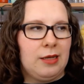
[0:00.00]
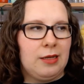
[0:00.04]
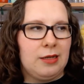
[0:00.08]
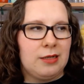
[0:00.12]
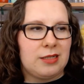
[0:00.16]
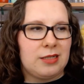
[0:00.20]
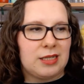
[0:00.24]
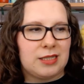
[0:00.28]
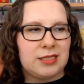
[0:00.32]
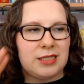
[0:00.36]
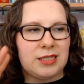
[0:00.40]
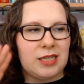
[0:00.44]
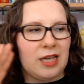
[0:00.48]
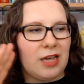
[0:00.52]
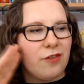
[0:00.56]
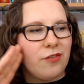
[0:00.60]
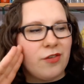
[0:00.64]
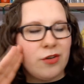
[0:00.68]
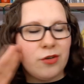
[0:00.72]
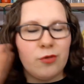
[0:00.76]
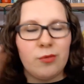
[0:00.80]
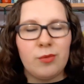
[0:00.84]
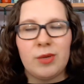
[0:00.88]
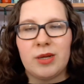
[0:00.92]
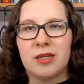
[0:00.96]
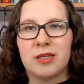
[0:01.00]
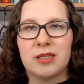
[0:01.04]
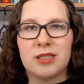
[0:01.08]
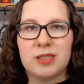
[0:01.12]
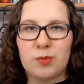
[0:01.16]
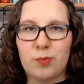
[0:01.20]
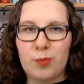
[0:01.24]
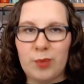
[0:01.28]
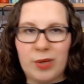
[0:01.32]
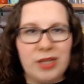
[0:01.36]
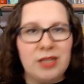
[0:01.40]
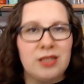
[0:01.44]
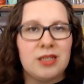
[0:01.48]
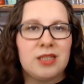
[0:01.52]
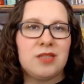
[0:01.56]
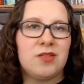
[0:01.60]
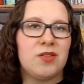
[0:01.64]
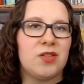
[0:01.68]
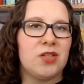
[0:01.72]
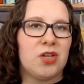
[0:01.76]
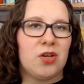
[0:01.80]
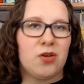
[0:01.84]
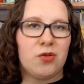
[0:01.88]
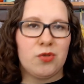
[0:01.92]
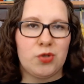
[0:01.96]
dass ich einfach nur meinen Respekt
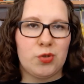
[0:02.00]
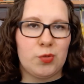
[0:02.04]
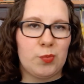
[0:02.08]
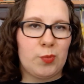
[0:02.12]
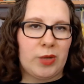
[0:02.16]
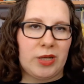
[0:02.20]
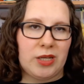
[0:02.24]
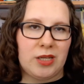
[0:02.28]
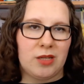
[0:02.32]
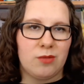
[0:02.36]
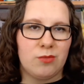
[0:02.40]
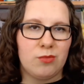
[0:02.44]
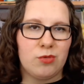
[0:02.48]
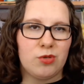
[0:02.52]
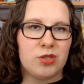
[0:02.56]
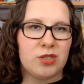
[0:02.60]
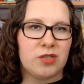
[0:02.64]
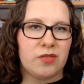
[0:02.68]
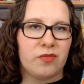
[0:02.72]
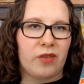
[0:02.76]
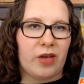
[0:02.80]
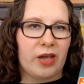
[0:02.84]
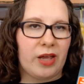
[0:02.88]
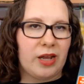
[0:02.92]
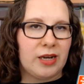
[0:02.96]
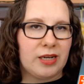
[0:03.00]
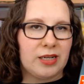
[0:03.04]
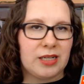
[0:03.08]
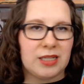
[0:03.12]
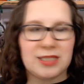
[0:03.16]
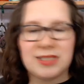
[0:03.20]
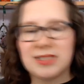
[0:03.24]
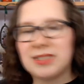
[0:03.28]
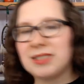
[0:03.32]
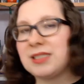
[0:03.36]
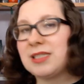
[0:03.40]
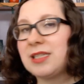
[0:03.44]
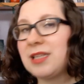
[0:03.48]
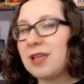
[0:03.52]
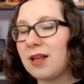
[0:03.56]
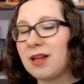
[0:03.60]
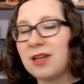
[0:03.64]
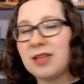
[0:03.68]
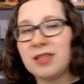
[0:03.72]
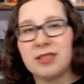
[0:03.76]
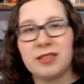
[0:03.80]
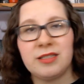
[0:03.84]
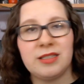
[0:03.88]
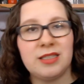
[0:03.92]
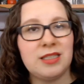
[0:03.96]
deswegen aussprechen muss, weil das
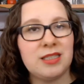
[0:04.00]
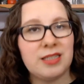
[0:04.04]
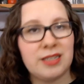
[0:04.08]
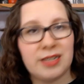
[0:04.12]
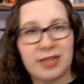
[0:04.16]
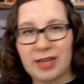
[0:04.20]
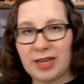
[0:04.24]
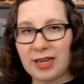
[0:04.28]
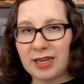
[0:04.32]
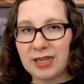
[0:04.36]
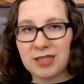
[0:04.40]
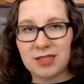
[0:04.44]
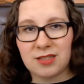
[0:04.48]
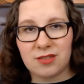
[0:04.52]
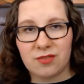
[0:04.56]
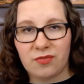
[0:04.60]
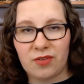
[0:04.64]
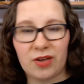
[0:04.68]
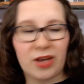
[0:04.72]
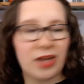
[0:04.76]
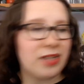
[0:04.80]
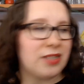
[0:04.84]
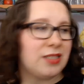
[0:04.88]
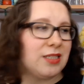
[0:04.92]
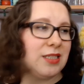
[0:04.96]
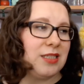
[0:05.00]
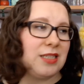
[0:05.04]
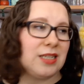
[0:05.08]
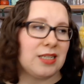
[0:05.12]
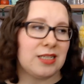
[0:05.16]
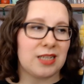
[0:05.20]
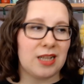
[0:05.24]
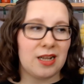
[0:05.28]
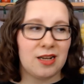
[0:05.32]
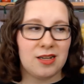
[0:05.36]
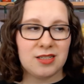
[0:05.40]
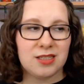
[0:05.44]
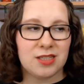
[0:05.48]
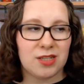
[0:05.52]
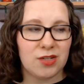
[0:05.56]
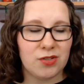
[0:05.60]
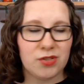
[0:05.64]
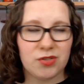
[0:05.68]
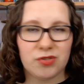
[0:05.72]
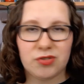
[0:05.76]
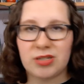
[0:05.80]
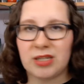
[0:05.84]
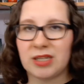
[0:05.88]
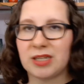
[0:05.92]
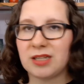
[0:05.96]
sicherlich nicht leicht war, sich das alles
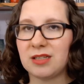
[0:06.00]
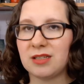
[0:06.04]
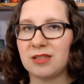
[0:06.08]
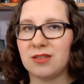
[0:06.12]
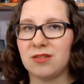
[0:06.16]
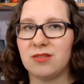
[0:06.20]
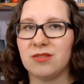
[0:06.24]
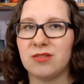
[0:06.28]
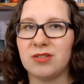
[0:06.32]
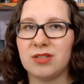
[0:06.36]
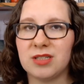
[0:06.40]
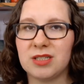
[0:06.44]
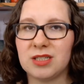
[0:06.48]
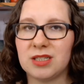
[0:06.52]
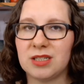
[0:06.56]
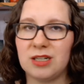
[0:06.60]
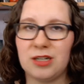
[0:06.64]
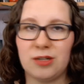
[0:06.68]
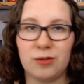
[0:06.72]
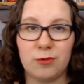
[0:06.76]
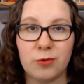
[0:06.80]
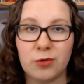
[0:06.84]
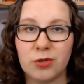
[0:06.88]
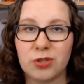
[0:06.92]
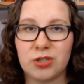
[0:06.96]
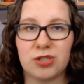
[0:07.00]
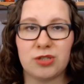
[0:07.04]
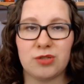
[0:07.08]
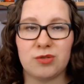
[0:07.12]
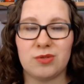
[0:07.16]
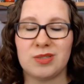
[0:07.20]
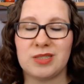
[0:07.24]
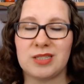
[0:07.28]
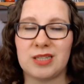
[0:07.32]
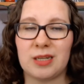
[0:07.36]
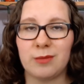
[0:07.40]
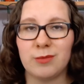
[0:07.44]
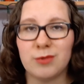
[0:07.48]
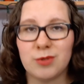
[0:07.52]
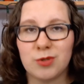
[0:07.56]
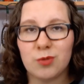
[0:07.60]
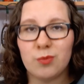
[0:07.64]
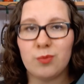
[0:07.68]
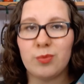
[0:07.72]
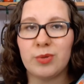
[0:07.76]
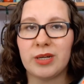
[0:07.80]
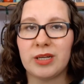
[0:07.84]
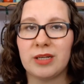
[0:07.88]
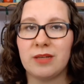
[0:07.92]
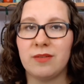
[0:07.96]
auszudenken und logisch
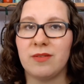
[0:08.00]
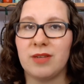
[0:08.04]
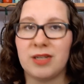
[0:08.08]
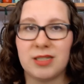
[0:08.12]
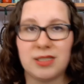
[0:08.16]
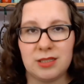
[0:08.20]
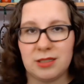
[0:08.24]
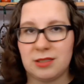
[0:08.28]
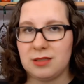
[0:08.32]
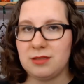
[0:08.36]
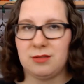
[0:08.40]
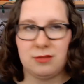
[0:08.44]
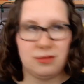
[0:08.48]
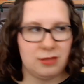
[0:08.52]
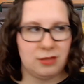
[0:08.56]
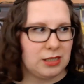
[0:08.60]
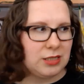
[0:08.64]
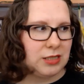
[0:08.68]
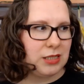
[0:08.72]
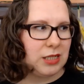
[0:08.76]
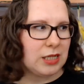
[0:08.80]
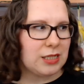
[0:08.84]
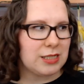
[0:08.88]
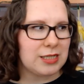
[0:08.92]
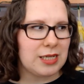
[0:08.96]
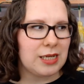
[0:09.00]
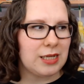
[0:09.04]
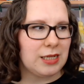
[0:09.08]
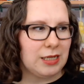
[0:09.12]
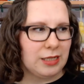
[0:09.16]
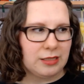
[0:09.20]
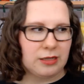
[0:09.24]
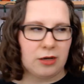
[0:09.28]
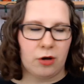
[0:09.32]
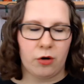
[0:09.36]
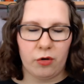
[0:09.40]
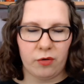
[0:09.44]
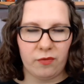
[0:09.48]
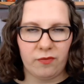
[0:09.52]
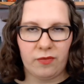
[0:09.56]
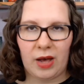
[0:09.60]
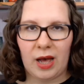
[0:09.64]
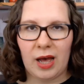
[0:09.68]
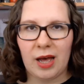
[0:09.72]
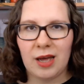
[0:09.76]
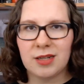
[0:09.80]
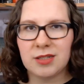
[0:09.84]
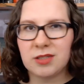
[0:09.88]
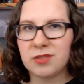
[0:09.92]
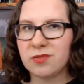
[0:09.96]
zusammenzubringen, was ist tatsächlich auch
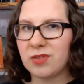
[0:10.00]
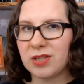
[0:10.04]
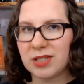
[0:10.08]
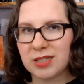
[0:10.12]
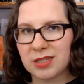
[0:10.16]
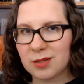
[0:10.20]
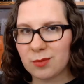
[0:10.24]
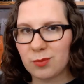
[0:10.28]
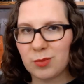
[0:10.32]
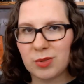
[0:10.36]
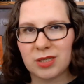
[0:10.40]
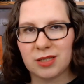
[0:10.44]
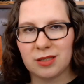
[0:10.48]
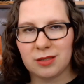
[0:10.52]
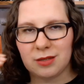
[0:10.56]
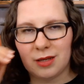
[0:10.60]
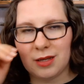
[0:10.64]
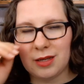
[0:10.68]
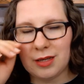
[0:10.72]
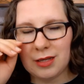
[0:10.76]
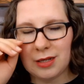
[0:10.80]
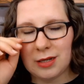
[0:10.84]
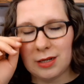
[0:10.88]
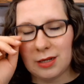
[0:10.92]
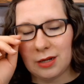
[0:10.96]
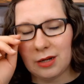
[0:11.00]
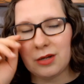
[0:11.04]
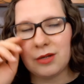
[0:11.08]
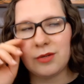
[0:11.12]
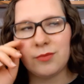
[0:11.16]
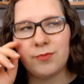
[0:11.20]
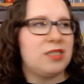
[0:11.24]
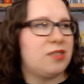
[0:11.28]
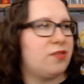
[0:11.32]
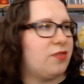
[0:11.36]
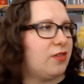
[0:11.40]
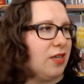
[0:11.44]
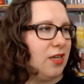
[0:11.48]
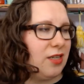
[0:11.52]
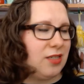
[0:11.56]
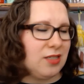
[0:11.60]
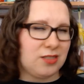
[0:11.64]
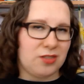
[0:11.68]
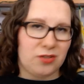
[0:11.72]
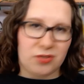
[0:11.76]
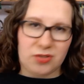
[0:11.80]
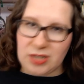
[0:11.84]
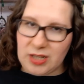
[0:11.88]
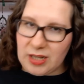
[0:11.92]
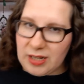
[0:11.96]
wahr, soweit ich mich erinnere. Deswegen hat es
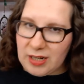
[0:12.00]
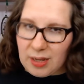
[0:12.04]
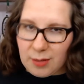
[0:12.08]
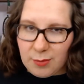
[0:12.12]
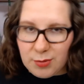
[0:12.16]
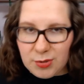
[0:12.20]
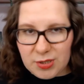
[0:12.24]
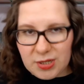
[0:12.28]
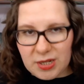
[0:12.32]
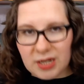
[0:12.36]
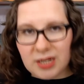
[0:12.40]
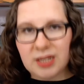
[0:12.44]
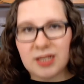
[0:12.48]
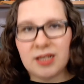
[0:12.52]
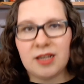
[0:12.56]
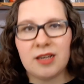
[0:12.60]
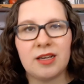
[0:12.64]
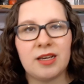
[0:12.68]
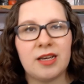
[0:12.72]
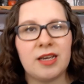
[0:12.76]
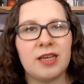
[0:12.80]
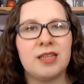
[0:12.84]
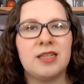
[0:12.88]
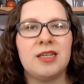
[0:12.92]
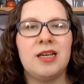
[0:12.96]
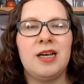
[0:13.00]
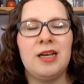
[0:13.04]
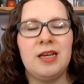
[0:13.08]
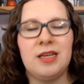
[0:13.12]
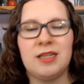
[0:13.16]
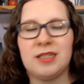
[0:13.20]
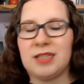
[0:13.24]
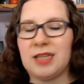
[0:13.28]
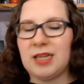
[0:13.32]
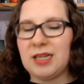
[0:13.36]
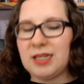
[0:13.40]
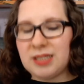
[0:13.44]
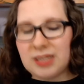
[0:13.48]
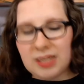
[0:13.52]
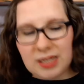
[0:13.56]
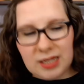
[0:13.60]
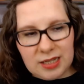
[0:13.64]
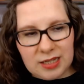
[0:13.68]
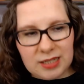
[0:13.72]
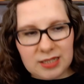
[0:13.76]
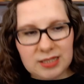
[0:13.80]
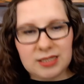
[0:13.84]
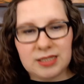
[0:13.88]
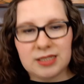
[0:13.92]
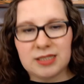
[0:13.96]
auch dreieinhalb Sterne gekriegt. Die Idee
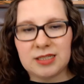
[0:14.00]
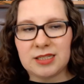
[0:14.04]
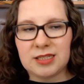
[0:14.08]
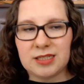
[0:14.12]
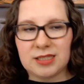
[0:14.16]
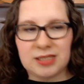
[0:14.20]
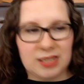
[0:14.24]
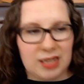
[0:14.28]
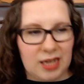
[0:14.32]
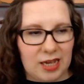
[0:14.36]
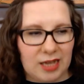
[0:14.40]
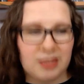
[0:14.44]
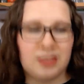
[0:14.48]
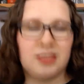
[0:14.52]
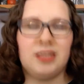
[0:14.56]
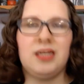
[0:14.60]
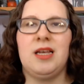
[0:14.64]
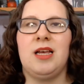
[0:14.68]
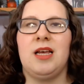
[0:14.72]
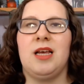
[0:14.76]
ist interessant,